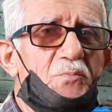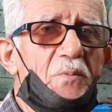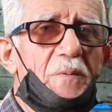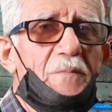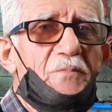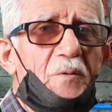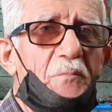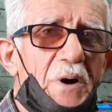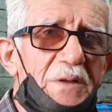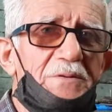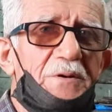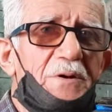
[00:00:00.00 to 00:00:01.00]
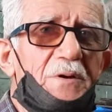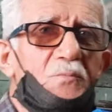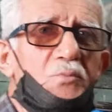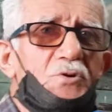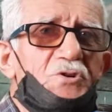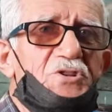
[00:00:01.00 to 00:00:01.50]
babamla ben
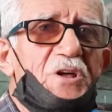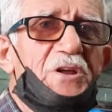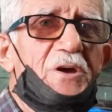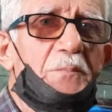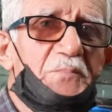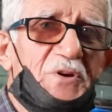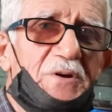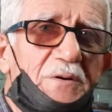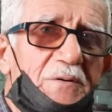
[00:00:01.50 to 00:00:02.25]
bu işleri yaptık.